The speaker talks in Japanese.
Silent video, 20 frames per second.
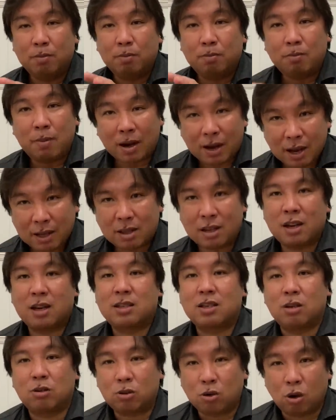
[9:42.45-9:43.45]
負けってなっ
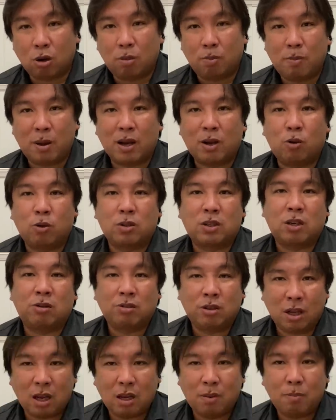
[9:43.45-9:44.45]
ちゃうと巻き込っちゃう
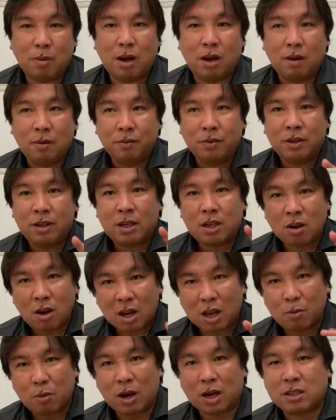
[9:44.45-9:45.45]
んで、まあ、引き分
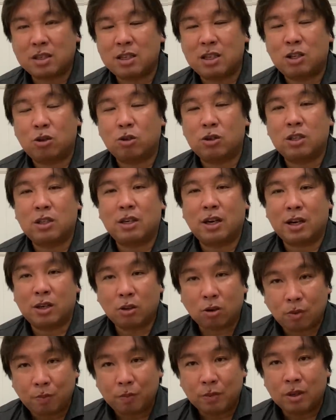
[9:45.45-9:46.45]
けも勝ちに等しいんだけ
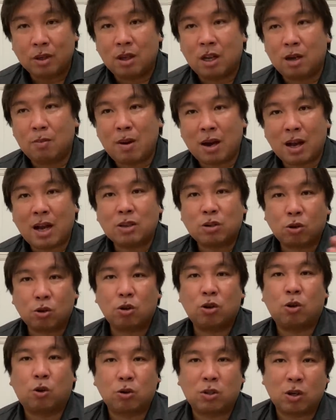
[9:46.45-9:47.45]
ど、あの、まあ、勝つこと
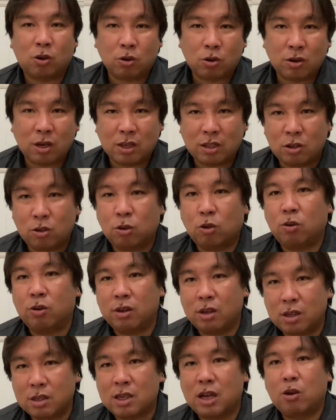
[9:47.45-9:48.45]
に越したことないっていうところ
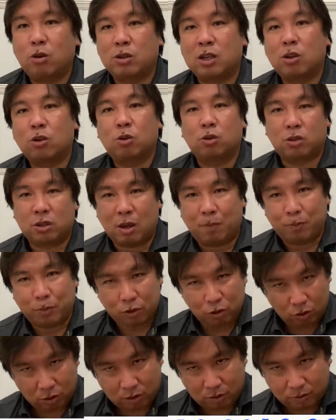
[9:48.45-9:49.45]
でね、最後、佐藤者、
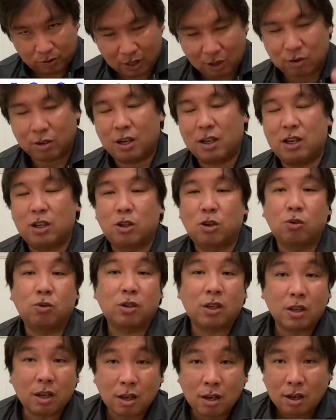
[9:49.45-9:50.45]
グッサードでヒット打っ
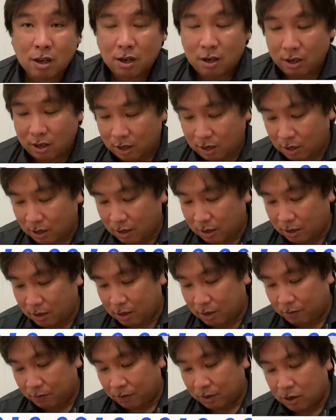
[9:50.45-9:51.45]
てね、
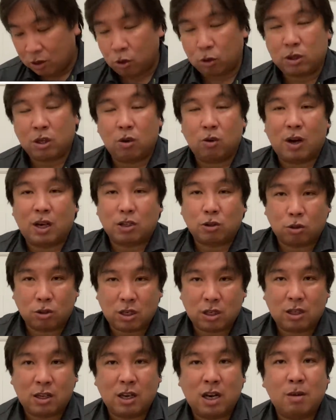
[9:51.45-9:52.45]
えー、ロッテの勝ち越
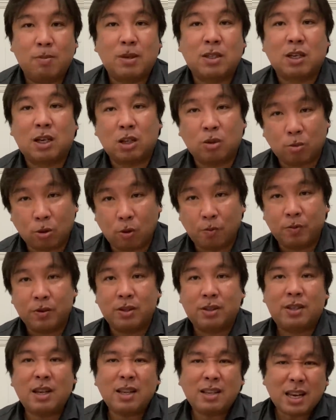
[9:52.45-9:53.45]
しってなりましたけども、
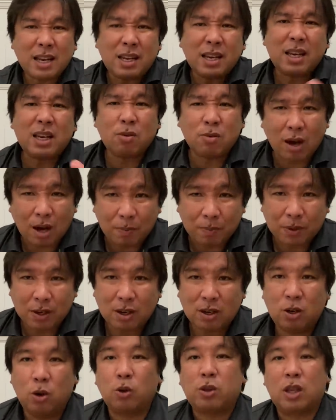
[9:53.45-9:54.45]
全体的には、
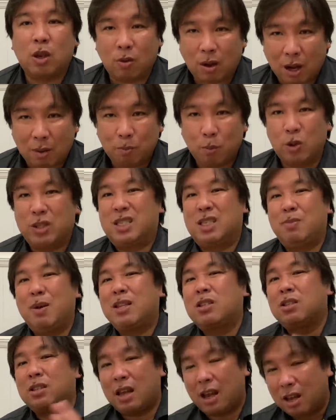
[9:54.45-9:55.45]
ロッテはもう自
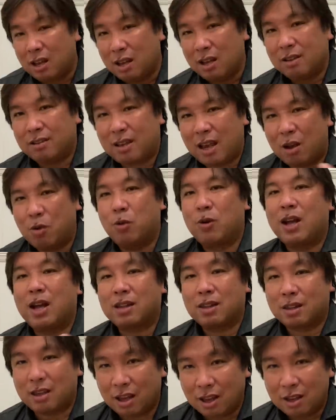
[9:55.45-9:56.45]
滅で点をやっ
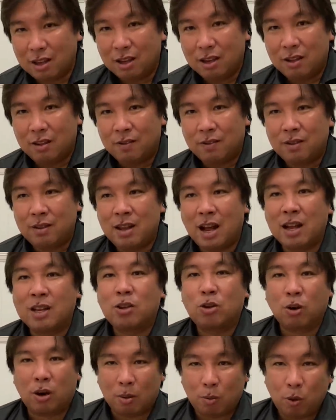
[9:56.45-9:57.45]
て、なん
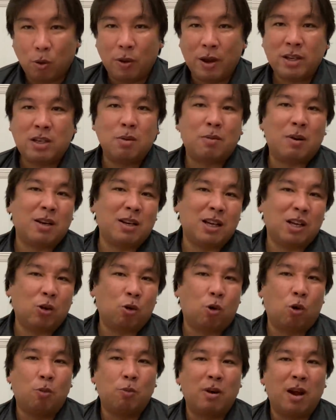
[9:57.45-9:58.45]
とかもうエチバリアの
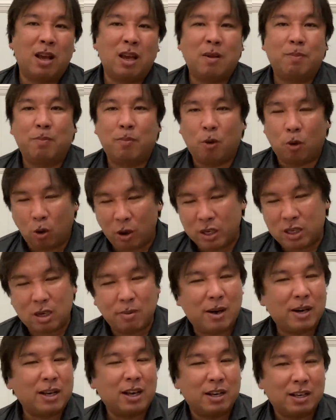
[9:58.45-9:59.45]
ホームラン1本、
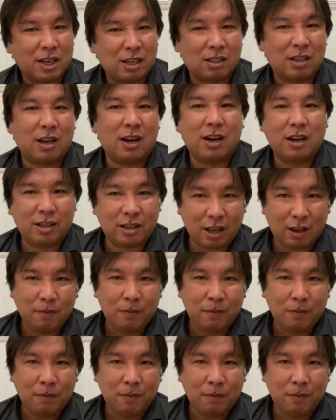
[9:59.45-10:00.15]
エチバリアに助けられて、